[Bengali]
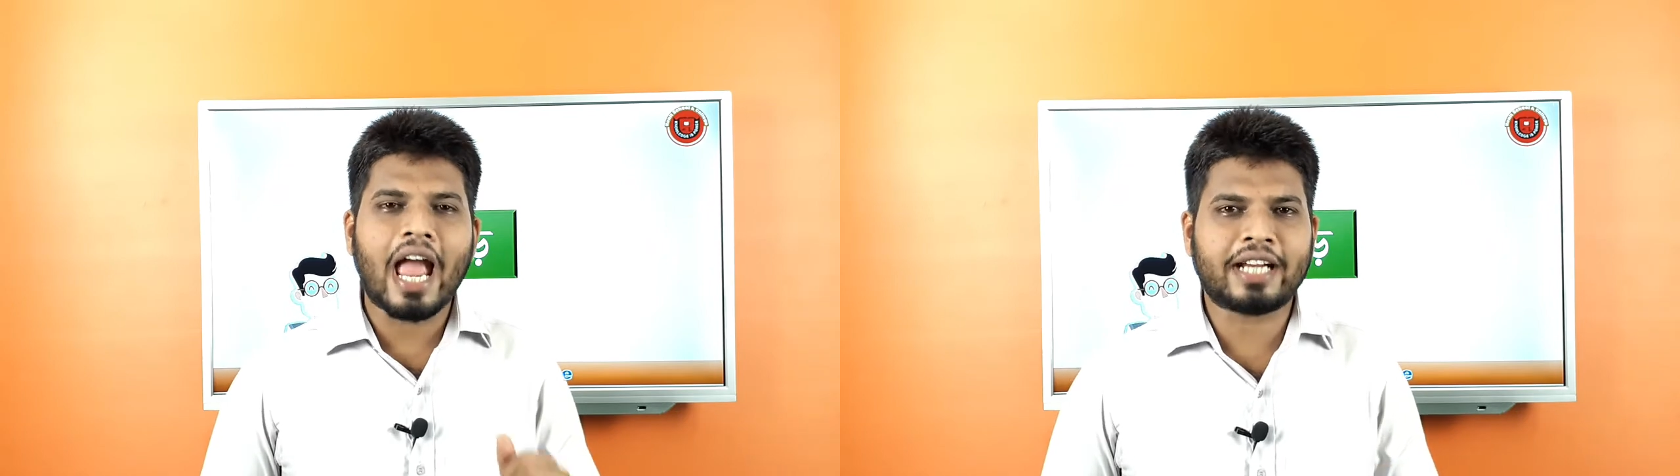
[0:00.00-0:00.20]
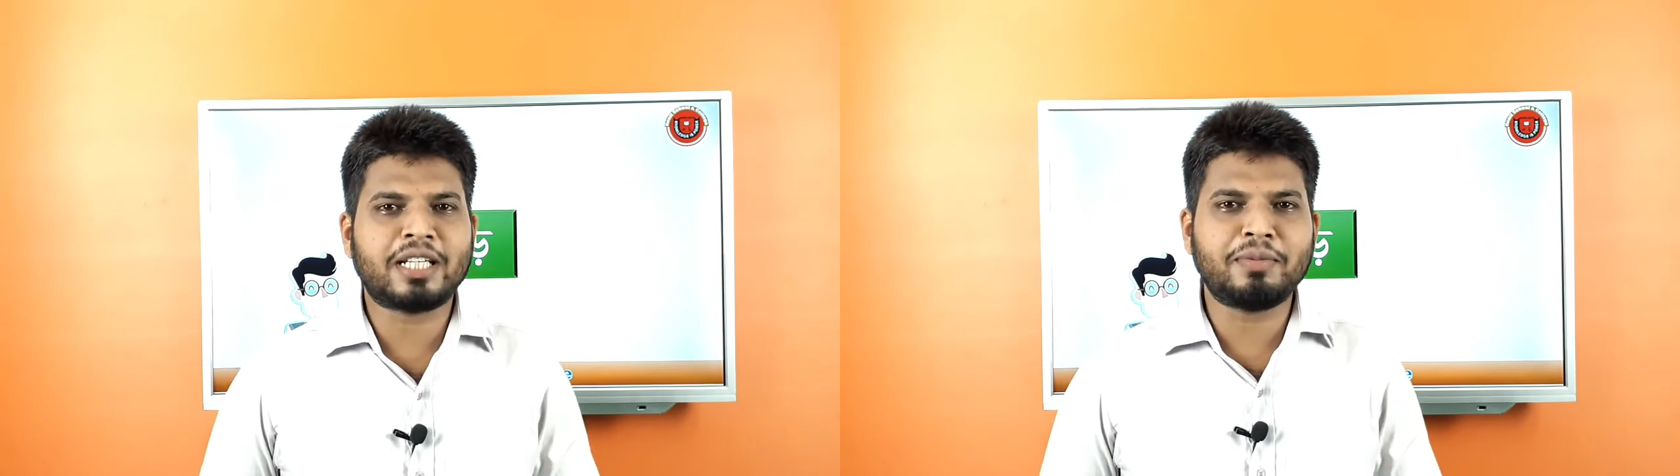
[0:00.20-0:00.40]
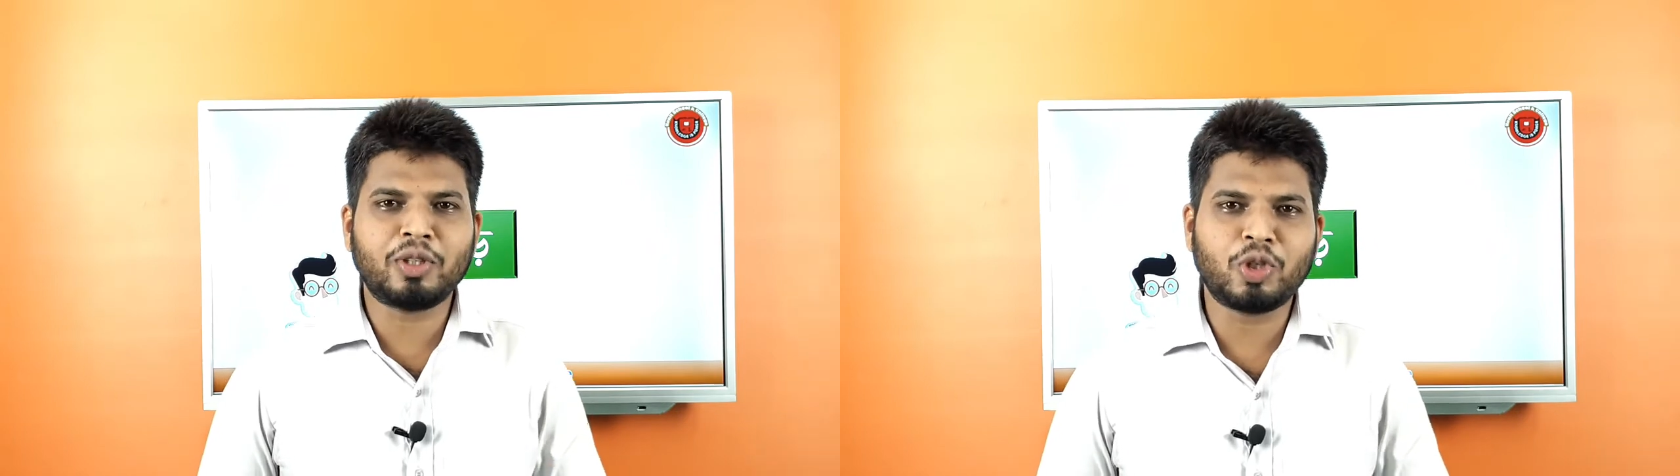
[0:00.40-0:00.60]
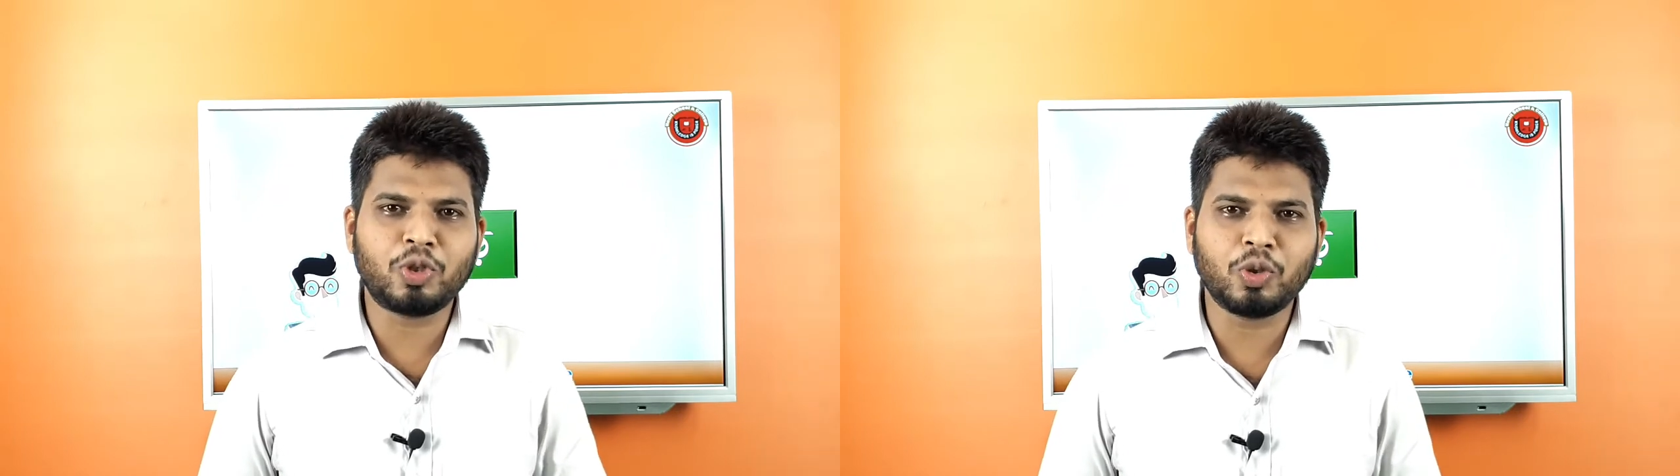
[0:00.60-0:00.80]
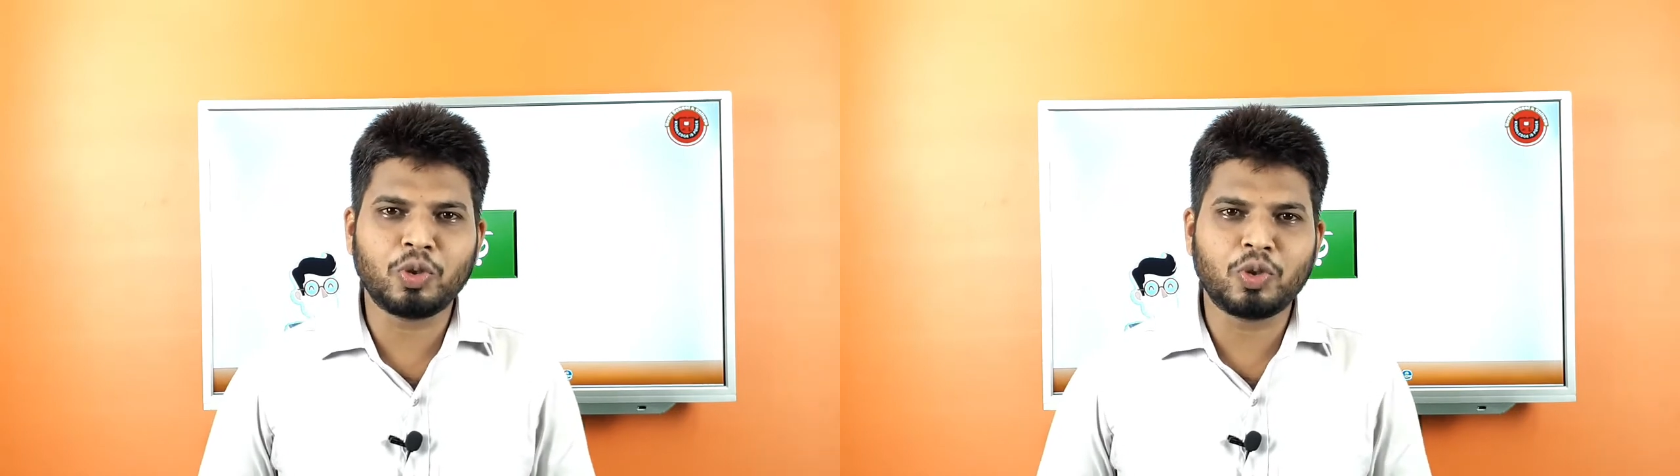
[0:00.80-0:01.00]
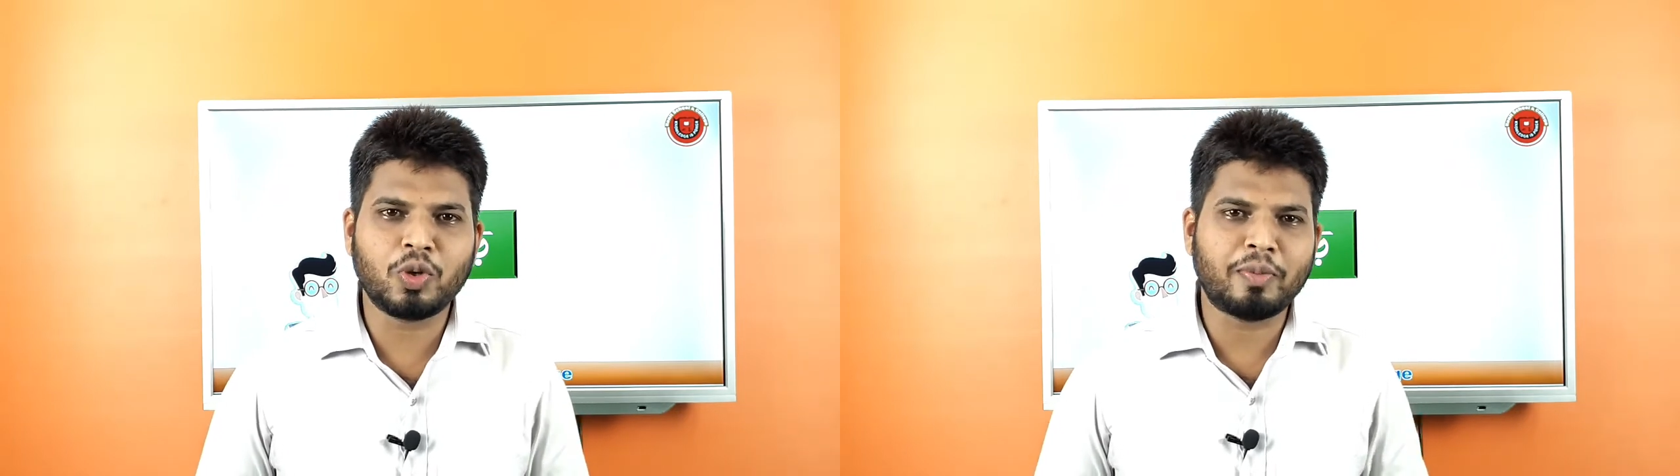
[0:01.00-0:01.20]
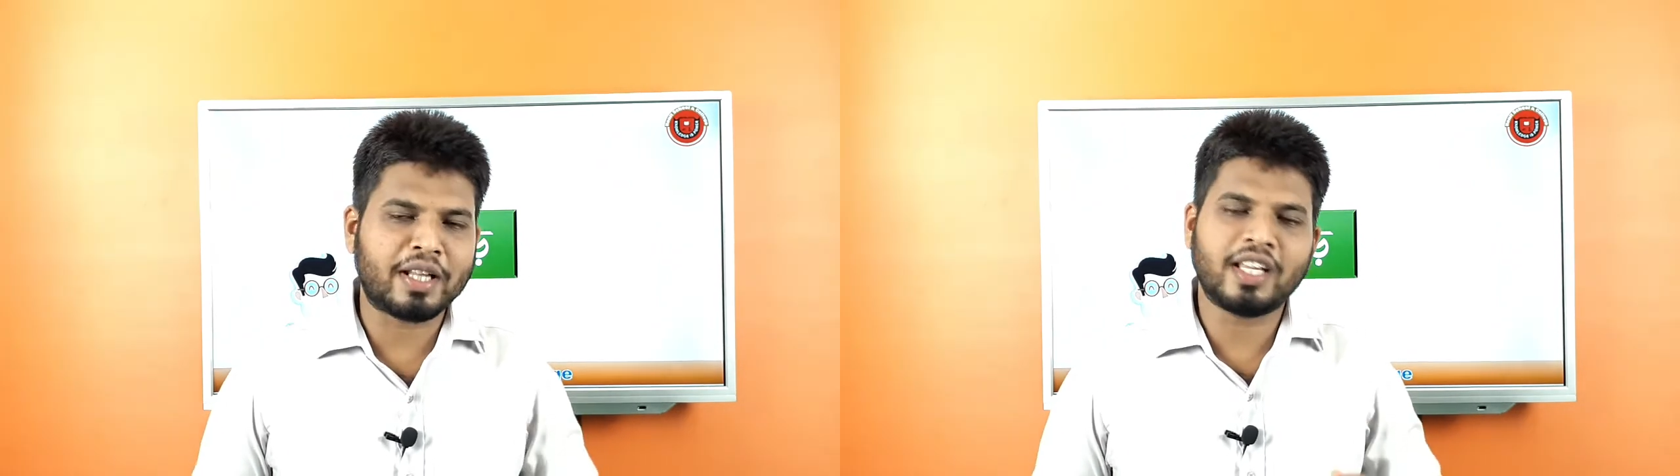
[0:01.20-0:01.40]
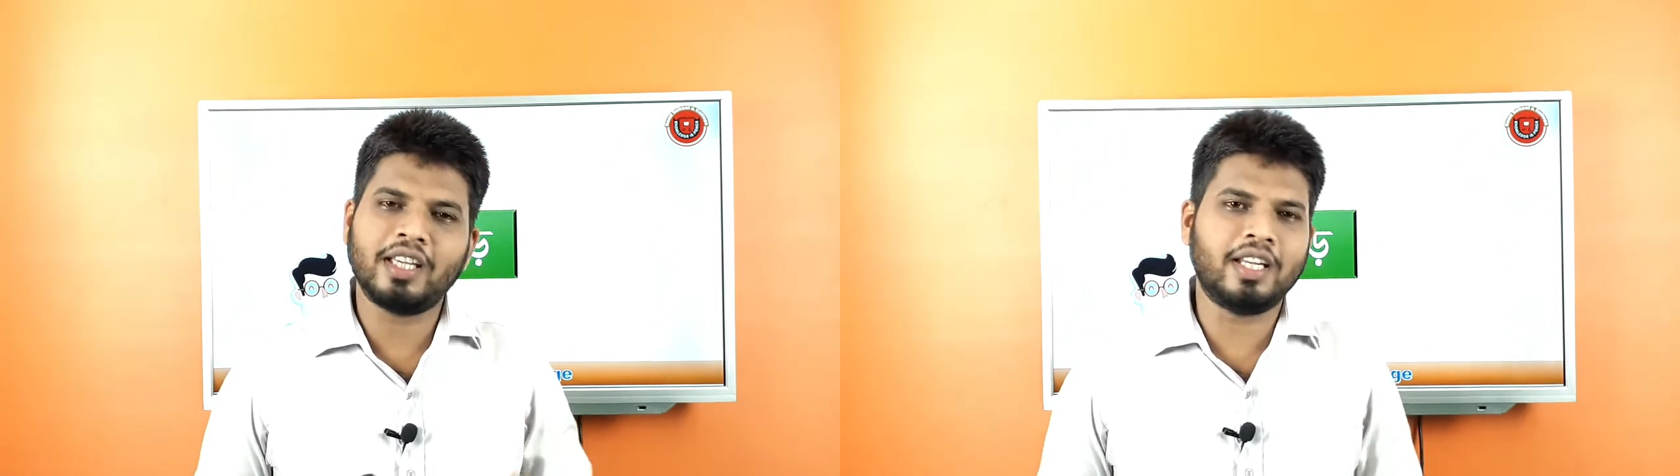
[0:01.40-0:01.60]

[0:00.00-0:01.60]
একটা মাত্র সূত্র মাথায়